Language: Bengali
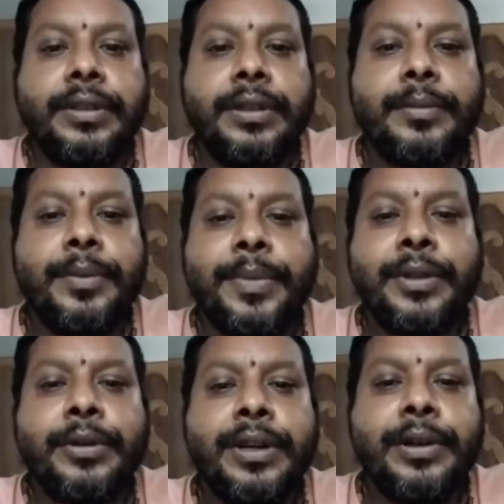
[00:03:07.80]
ওই
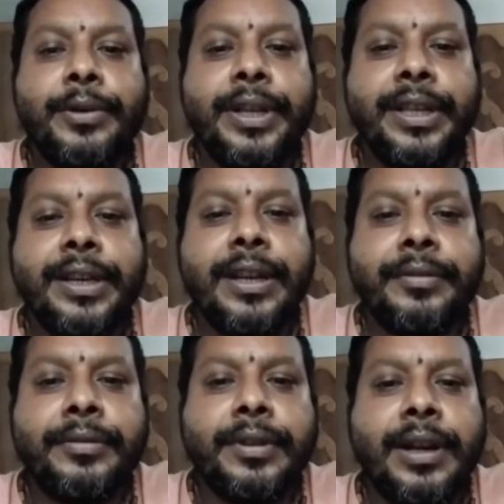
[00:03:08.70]
বেথুয়া ডাওরির
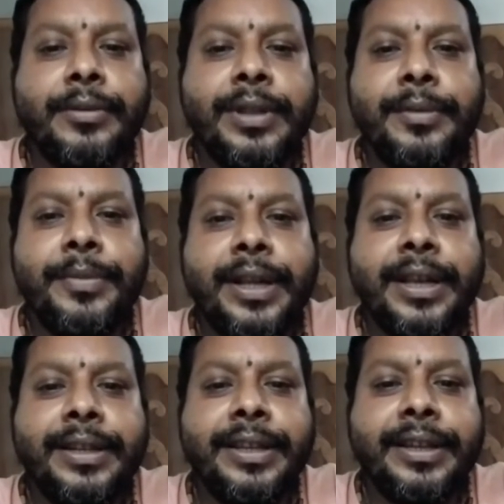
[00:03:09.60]
কাউধাম
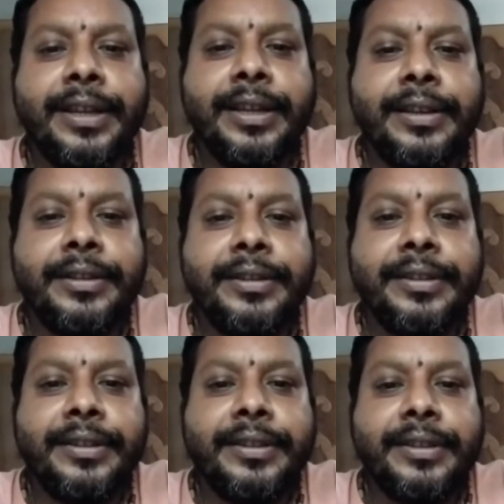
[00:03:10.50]
ডেয়ারি থেকে
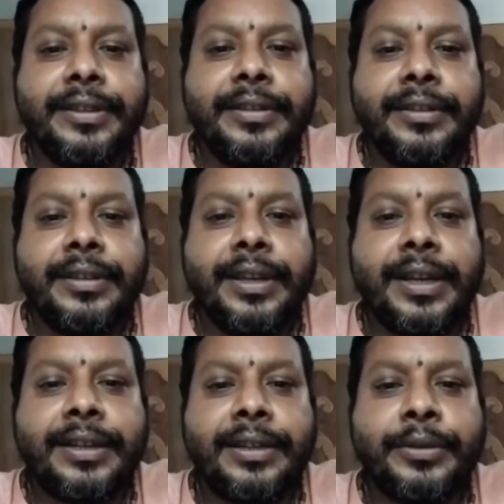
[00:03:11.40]

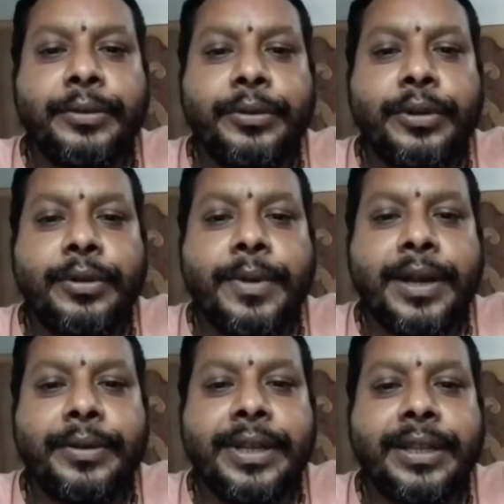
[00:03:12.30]
একটা সুন্দর
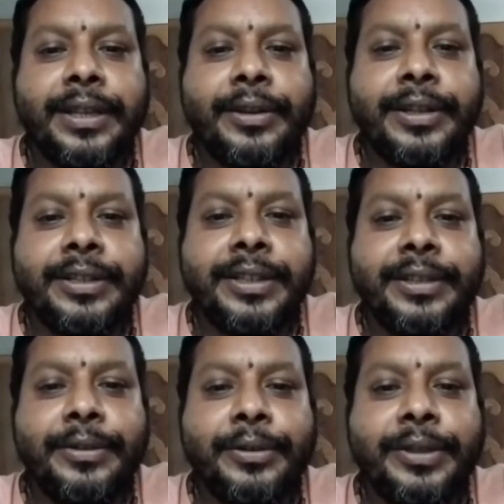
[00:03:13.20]
ভালো জাতের হলেস্টেন
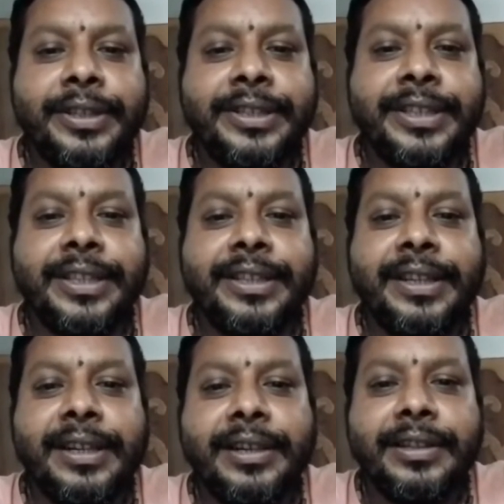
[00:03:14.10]
গরু নিচ্ছি
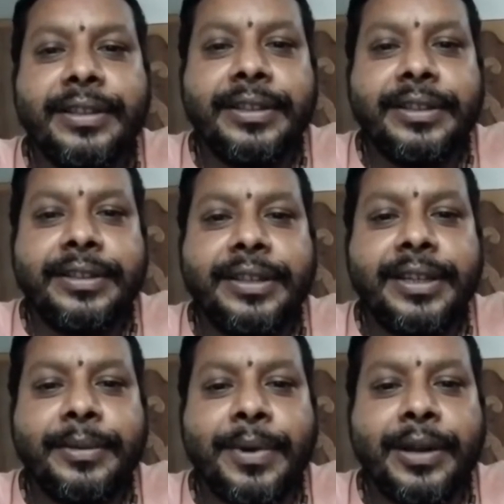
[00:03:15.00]

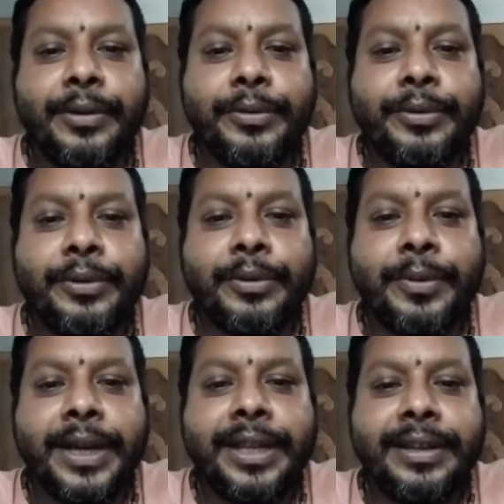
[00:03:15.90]
এটি ভালো উন্নত
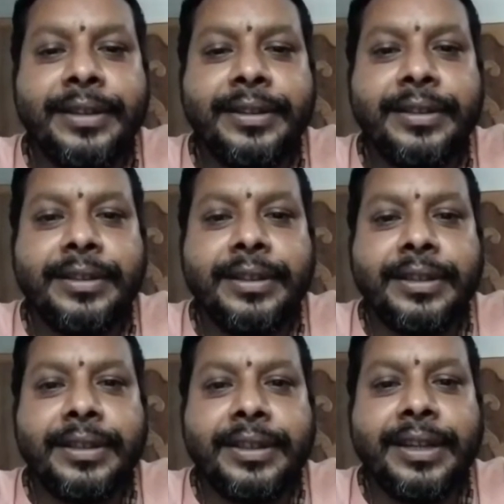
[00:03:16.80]
মানের
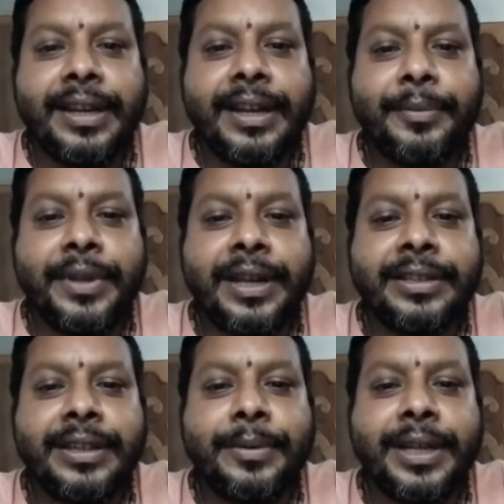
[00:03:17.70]
এটা আমি
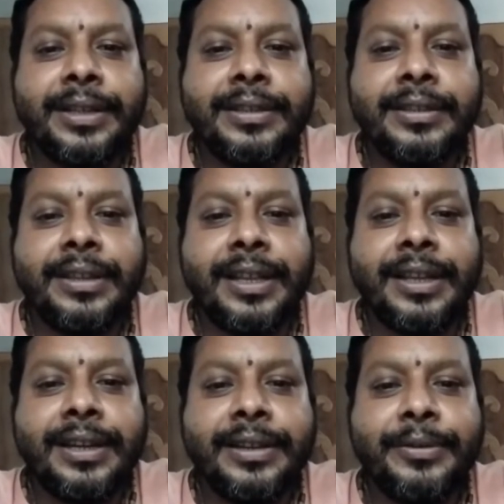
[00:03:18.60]
হাসনাবাদ
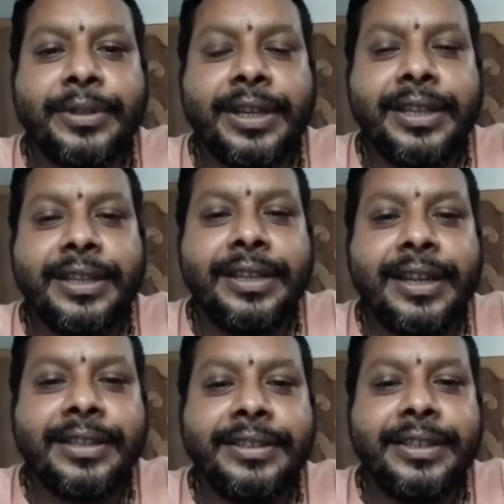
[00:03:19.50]
রাধারানী গোশালাতে নিয়ে
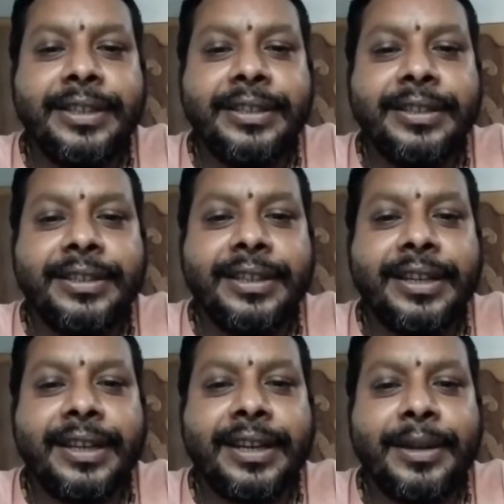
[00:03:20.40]
আসছি
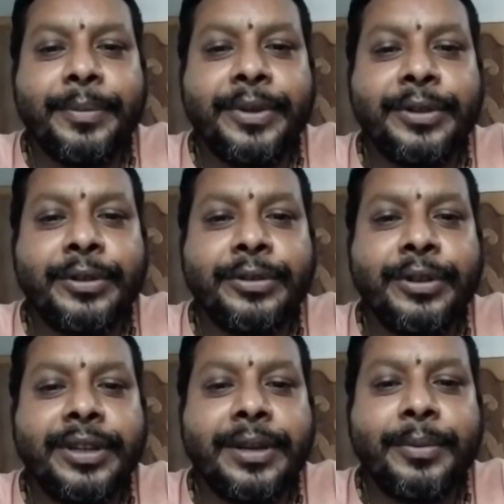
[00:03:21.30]
এটা এখানে বিশ্বস্ত
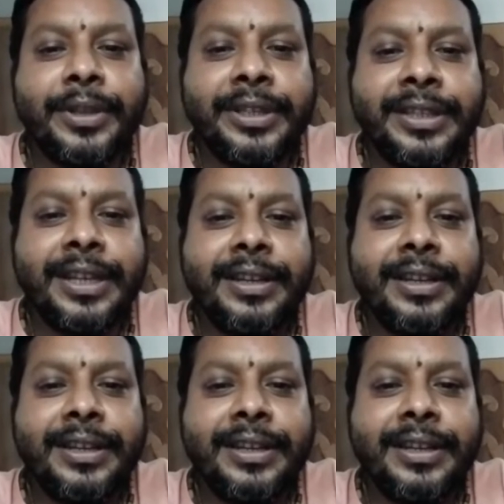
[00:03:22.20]
একটা প্রতিষ্ঠান